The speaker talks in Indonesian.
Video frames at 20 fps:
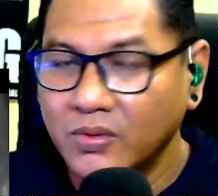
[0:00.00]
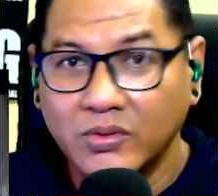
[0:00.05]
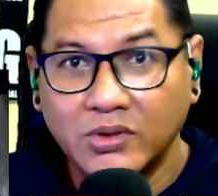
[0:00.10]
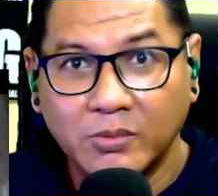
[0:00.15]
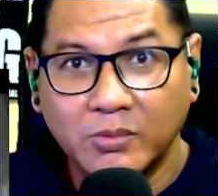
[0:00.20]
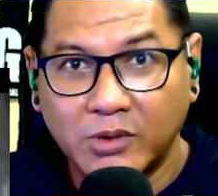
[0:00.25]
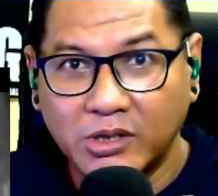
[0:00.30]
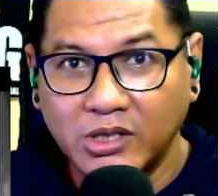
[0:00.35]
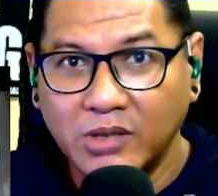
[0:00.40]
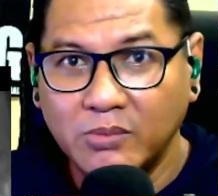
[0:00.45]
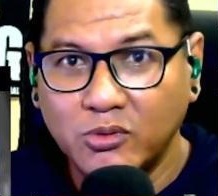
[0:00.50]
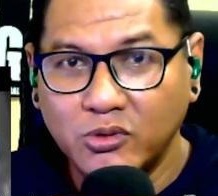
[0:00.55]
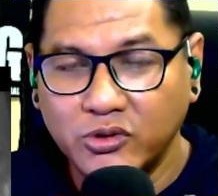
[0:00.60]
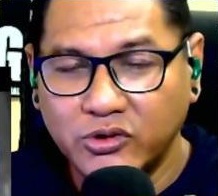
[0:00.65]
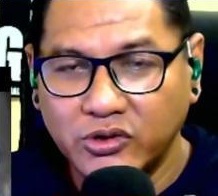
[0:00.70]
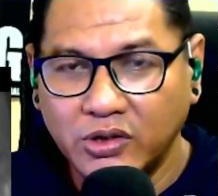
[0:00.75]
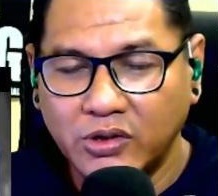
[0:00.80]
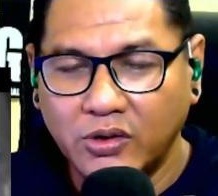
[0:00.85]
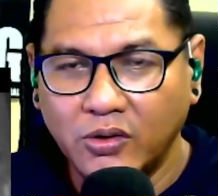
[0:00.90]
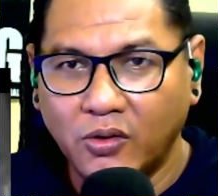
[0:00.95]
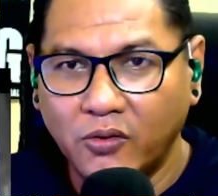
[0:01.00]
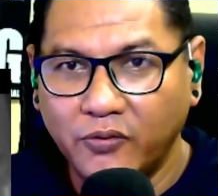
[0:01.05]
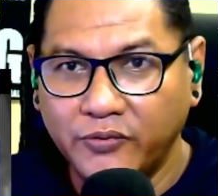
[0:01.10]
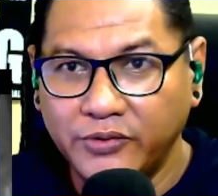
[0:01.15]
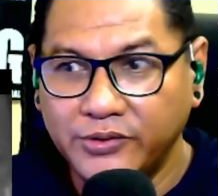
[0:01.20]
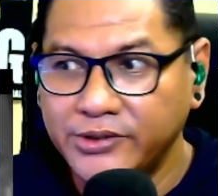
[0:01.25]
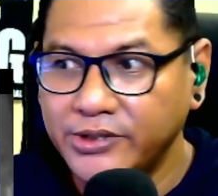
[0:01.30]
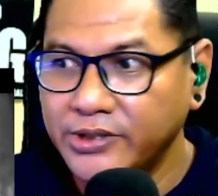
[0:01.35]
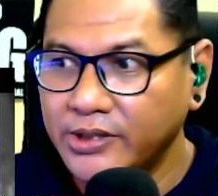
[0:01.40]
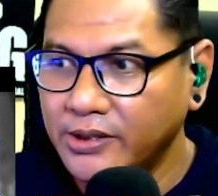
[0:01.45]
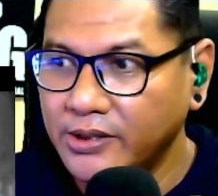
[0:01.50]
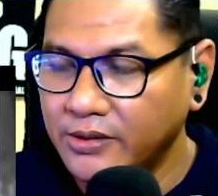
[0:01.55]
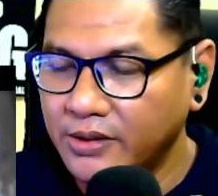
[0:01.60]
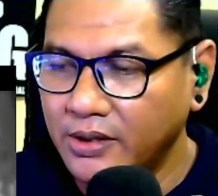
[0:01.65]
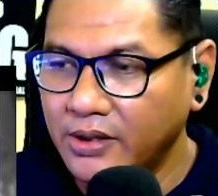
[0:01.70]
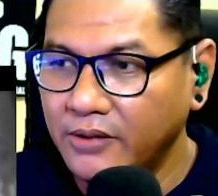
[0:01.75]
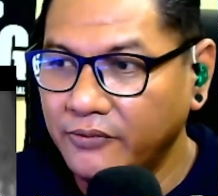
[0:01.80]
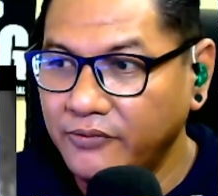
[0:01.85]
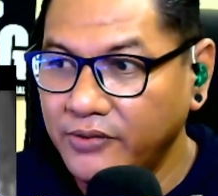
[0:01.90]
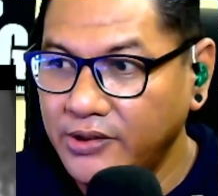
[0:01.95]
seperti musik official
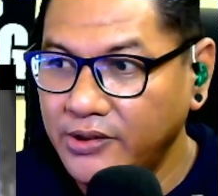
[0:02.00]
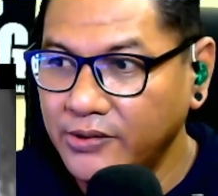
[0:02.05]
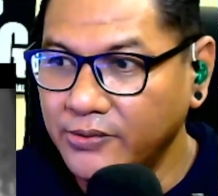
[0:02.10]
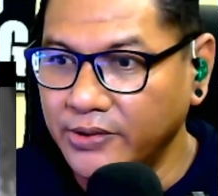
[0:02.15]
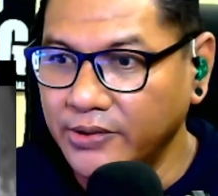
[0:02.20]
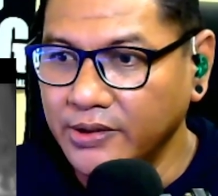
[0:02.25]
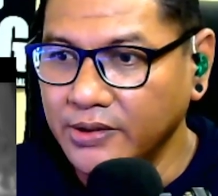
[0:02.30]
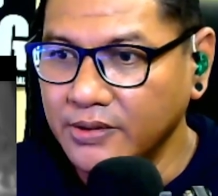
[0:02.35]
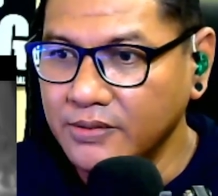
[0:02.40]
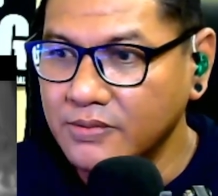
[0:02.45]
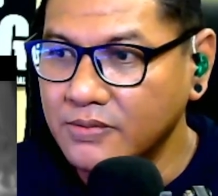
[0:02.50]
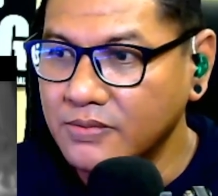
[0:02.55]
uh, eh, video ya.